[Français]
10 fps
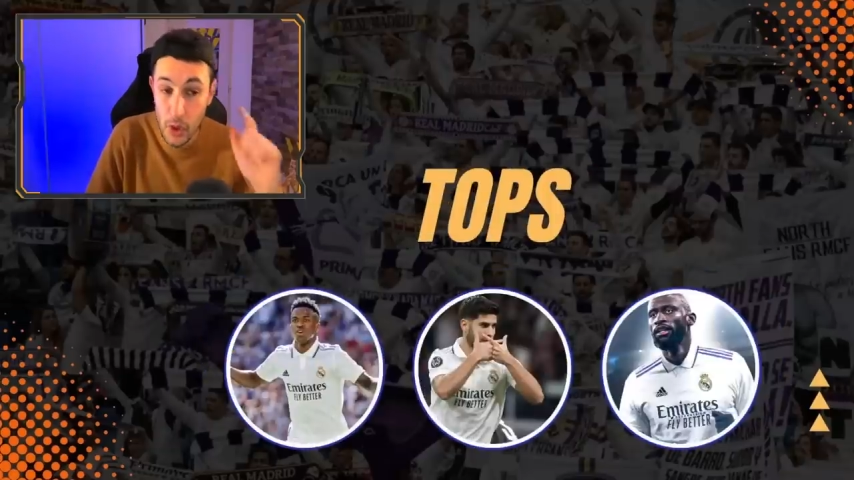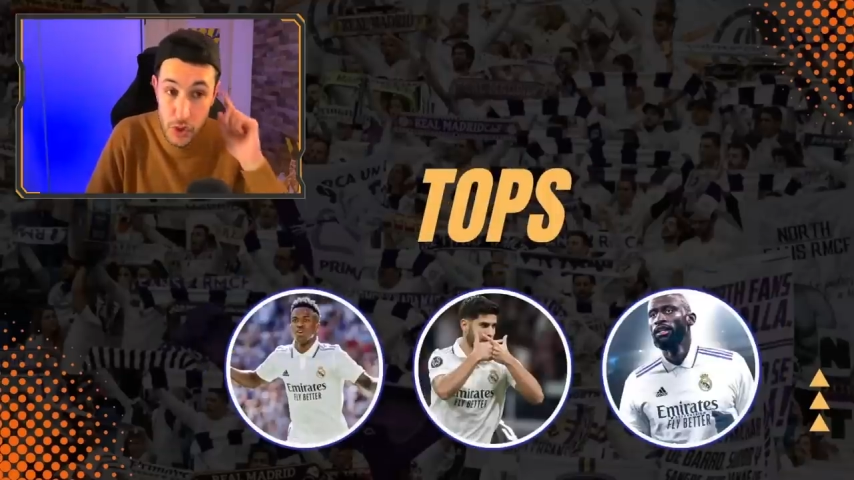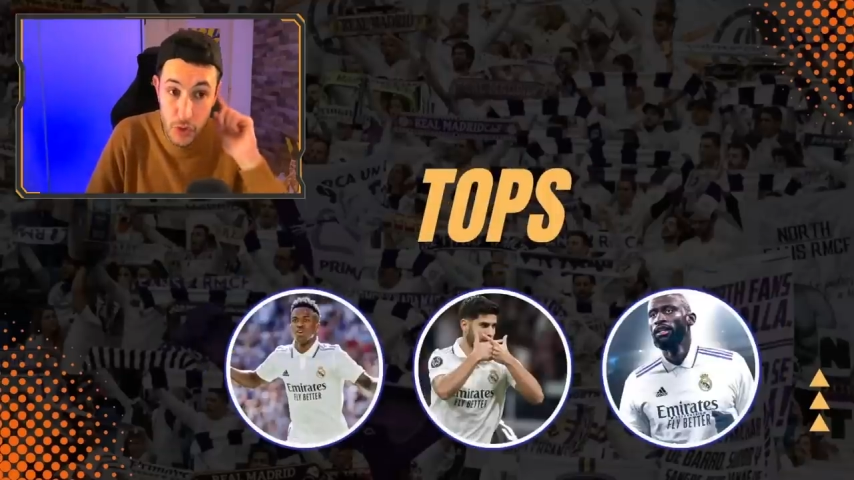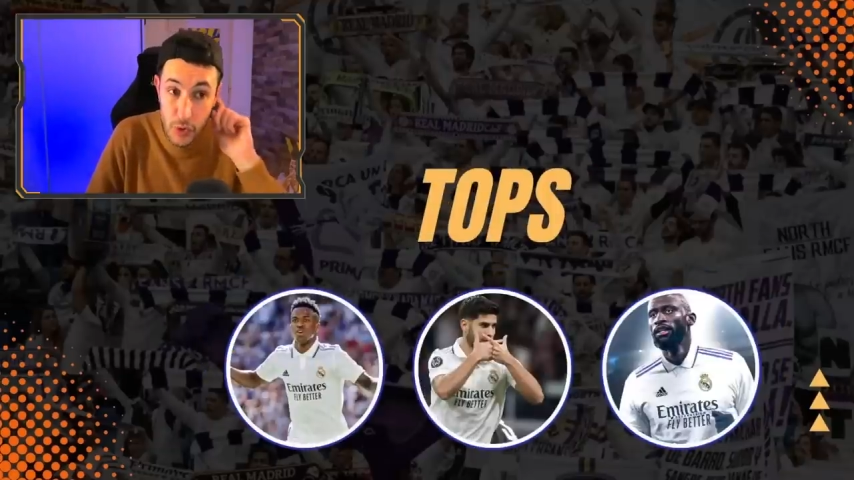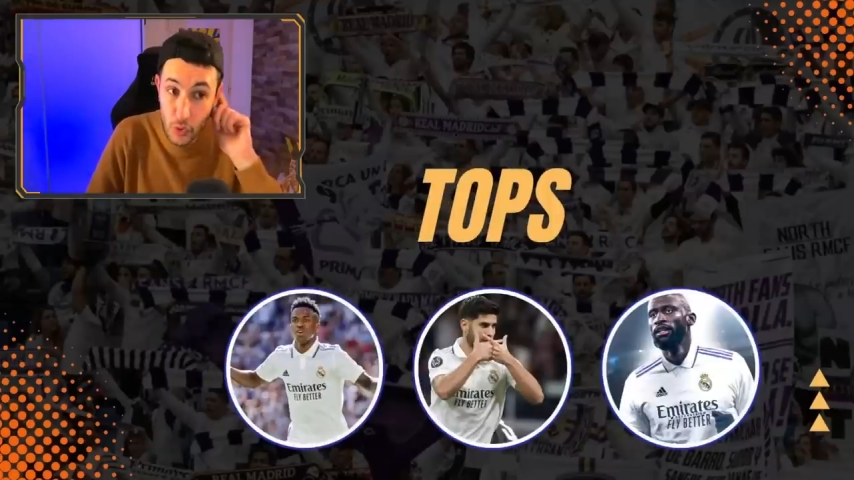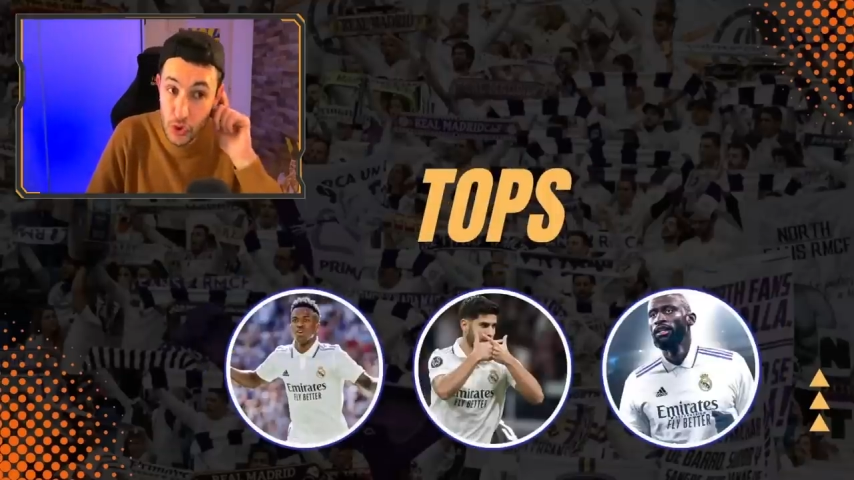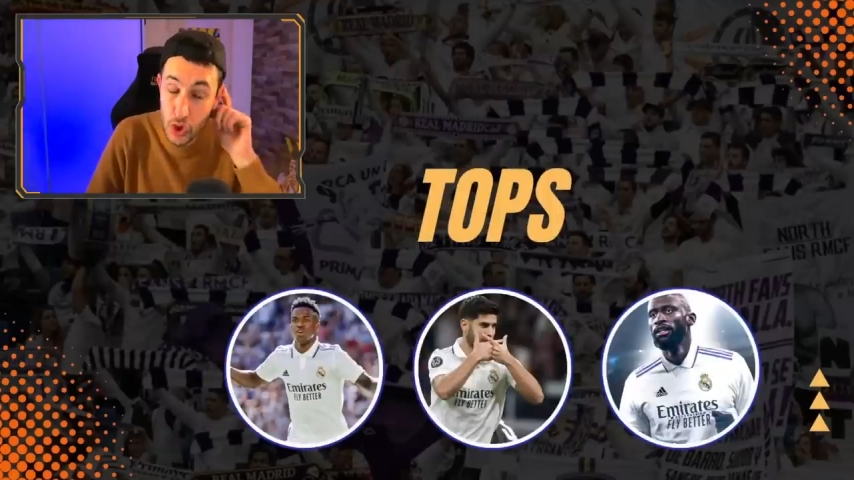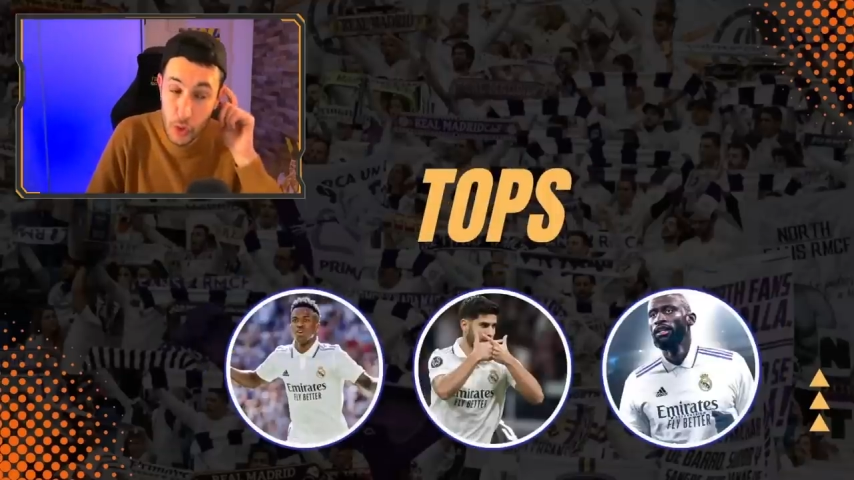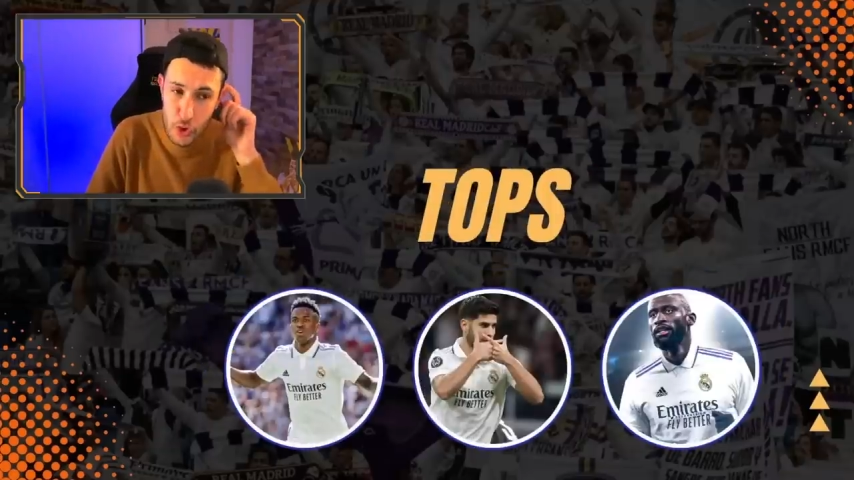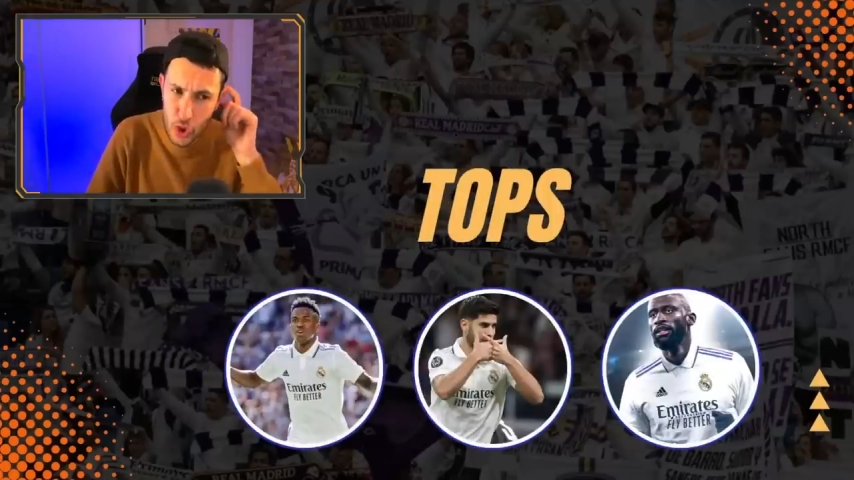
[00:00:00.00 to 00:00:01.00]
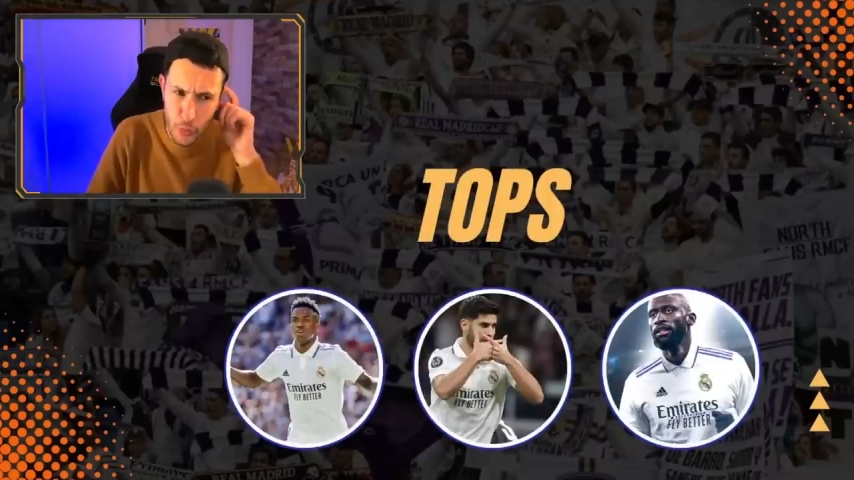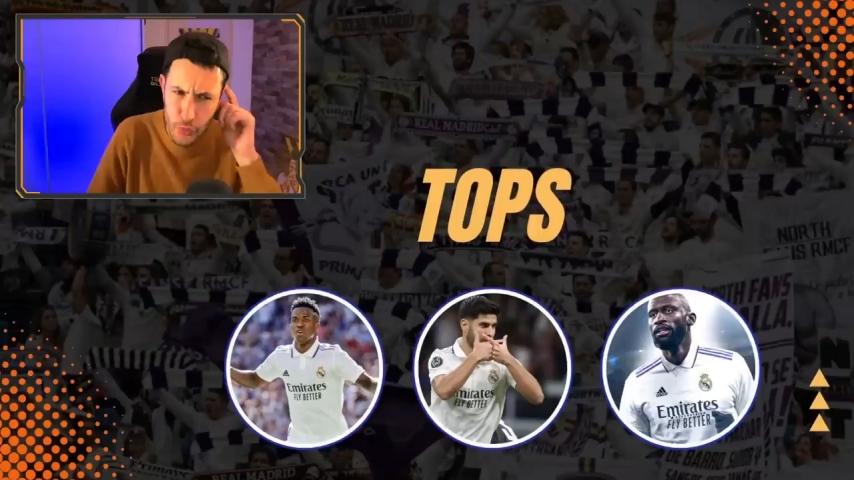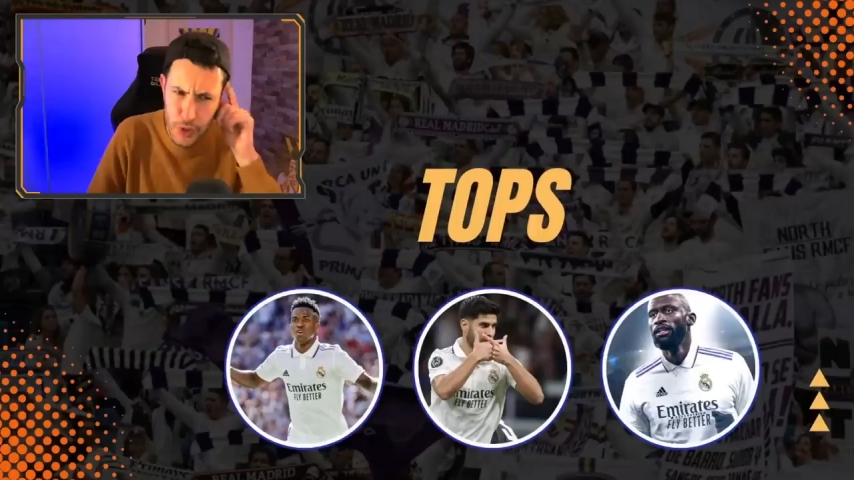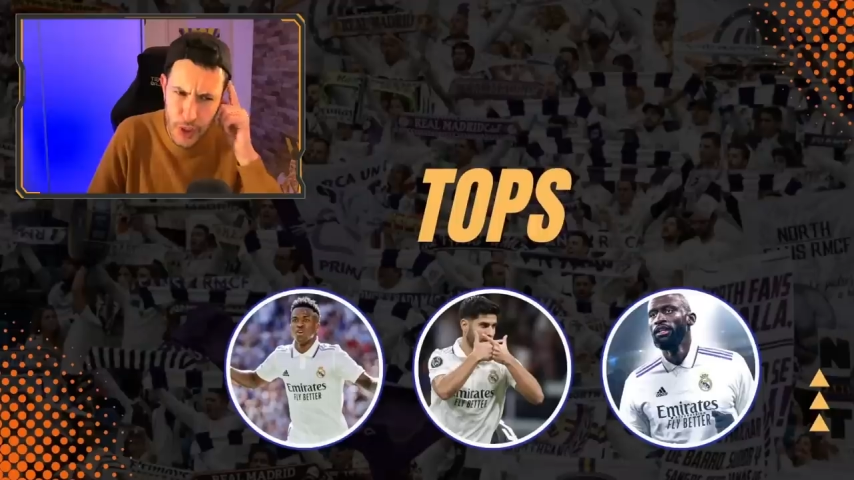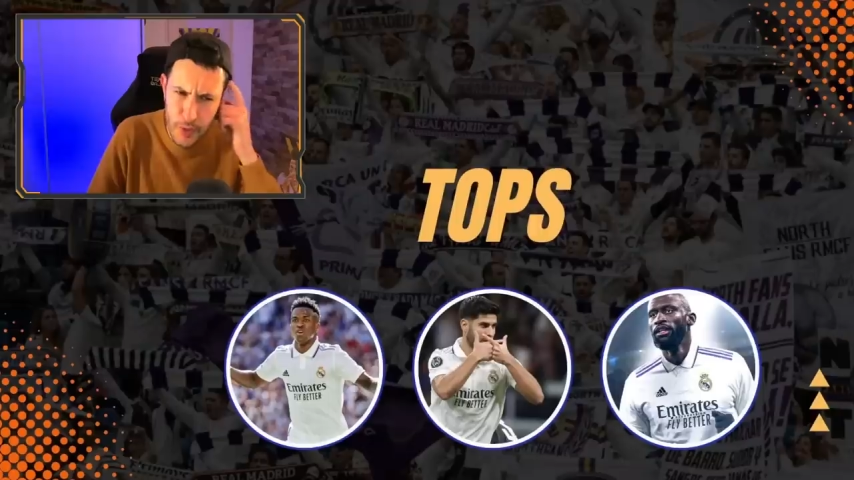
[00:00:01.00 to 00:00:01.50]
Ouais, j'ai mis Rudiger, mais j'aurais pu
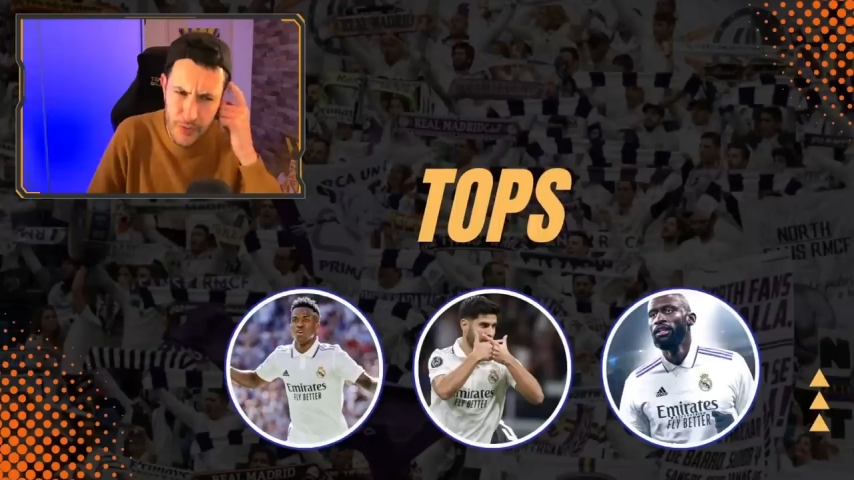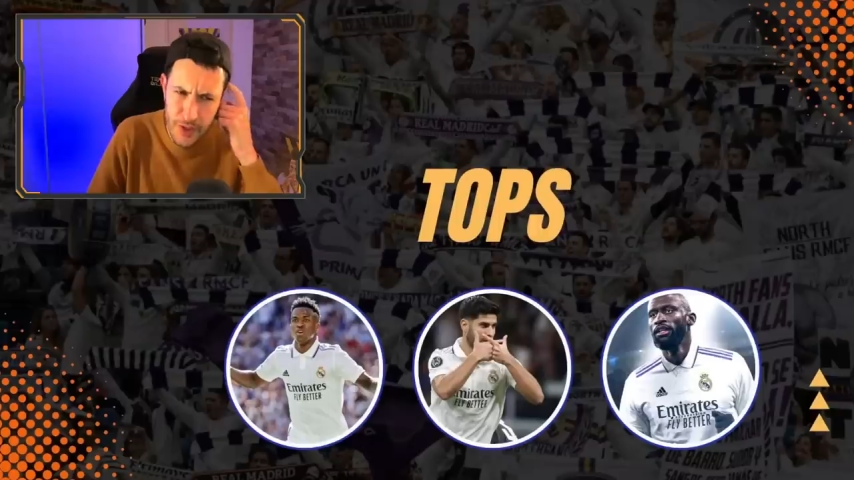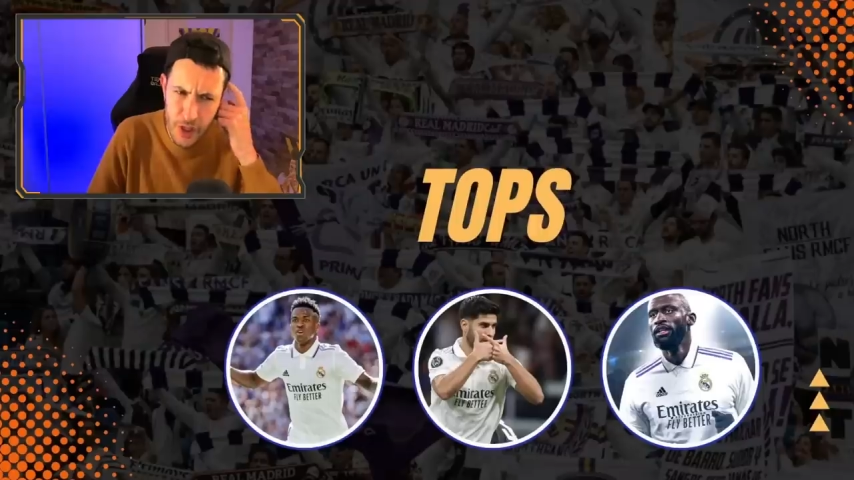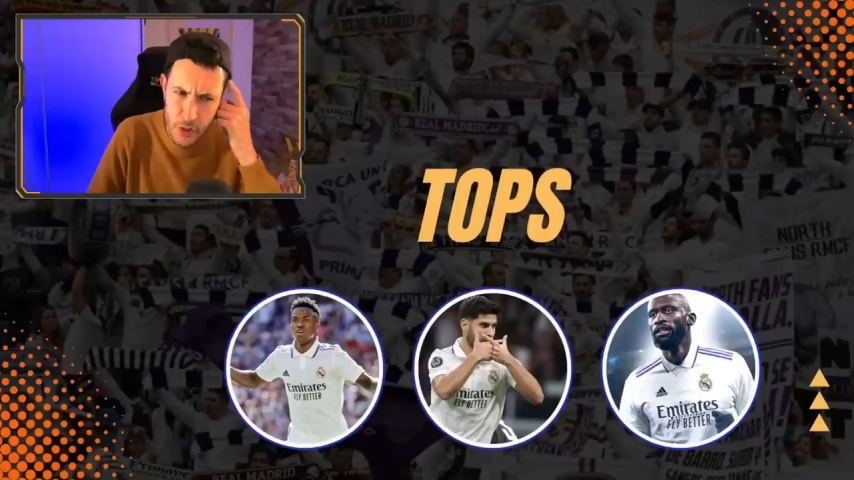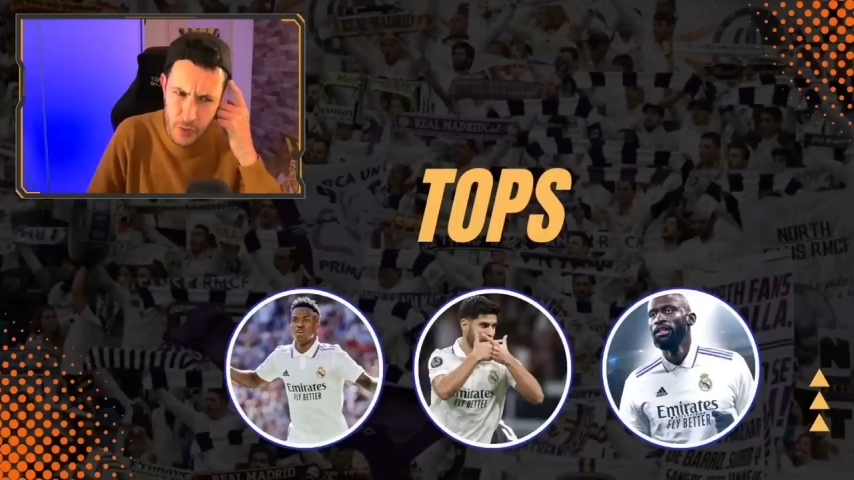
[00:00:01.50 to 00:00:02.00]
mettre Kamavinga.